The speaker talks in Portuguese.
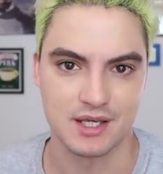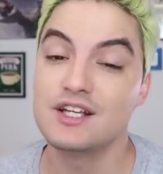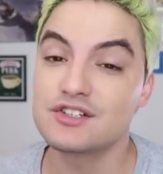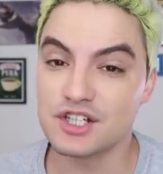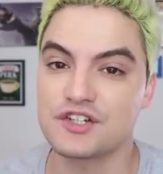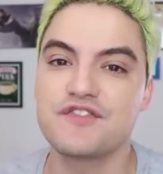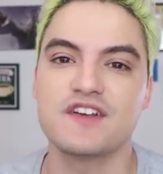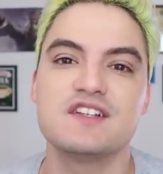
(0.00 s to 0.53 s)

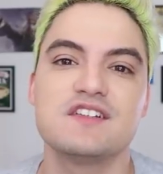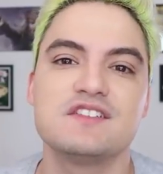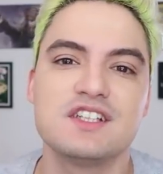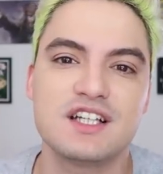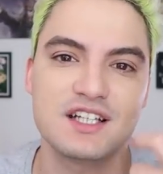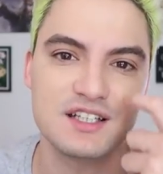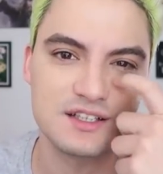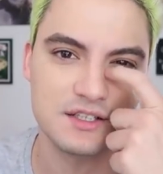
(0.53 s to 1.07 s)
Isso às vezes
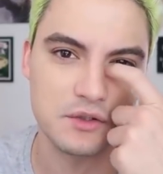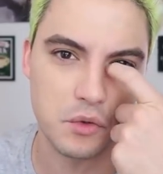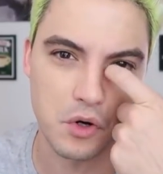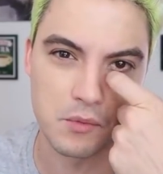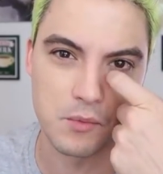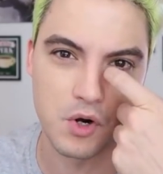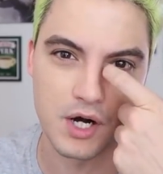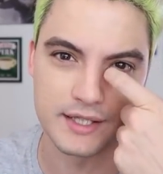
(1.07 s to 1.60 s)
irrita,
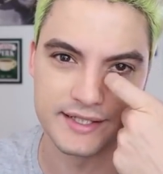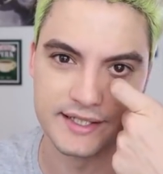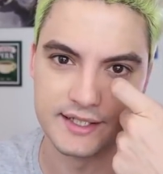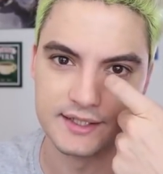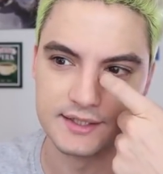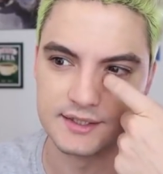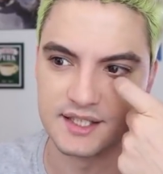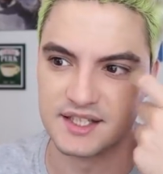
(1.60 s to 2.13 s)

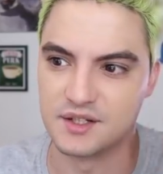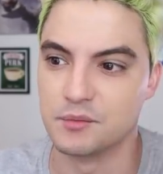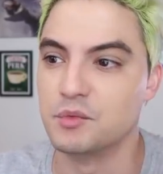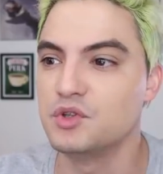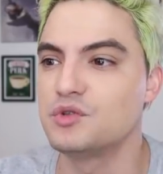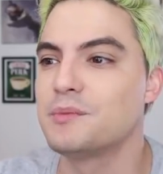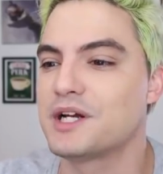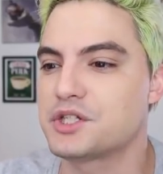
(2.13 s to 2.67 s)
incomoda, entendeu?
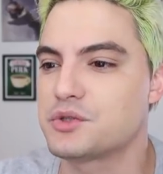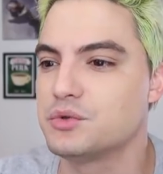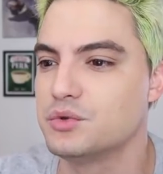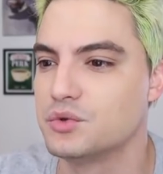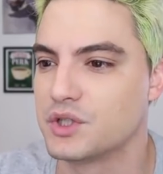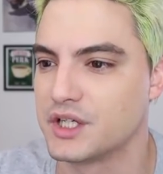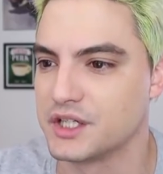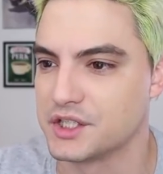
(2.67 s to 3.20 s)
Muito mais que o
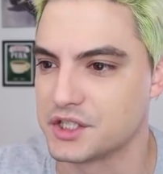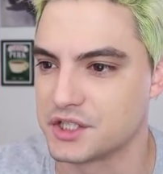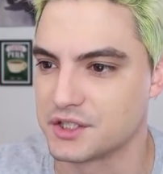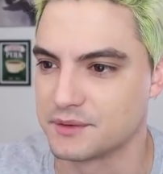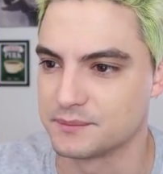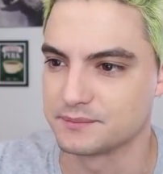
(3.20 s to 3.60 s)
Lucas.